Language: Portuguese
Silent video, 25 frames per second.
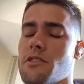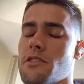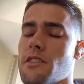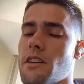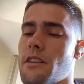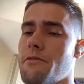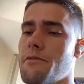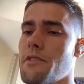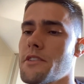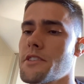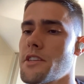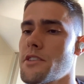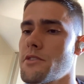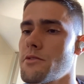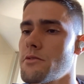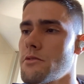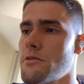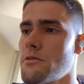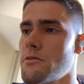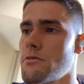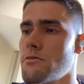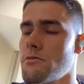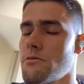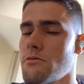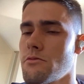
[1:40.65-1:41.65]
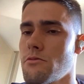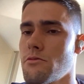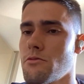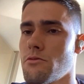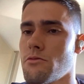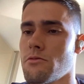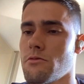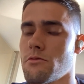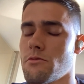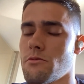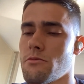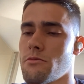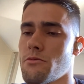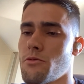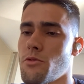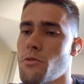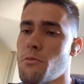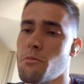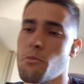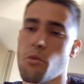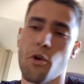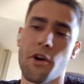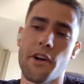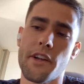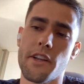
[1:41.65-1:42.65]
De estar fazendo um, um,
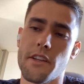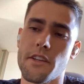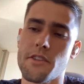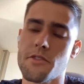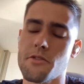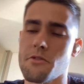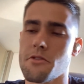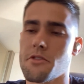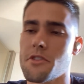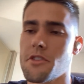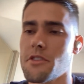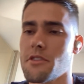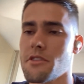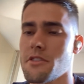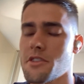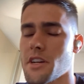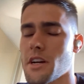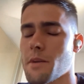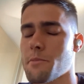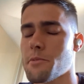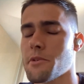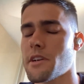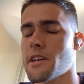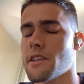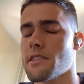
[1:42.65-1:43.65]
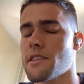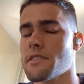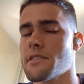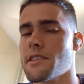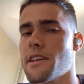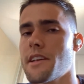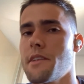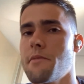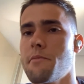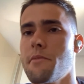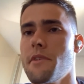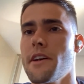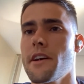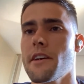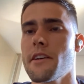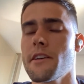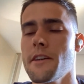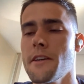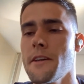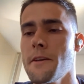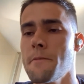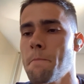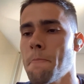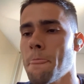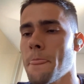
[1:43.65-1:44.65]
um bom início de, de campeonato da Série B
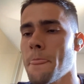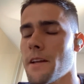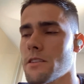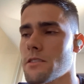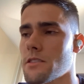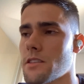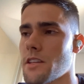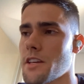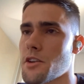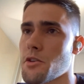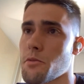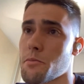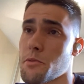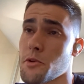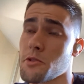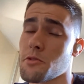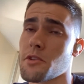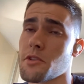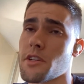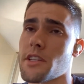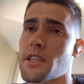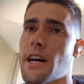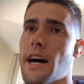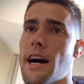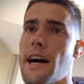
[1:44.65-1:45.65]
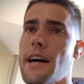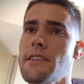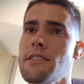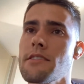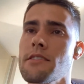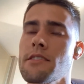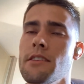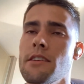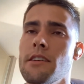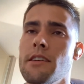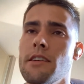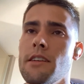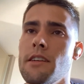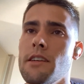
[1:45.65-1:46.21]
aqui, ter oportunidades.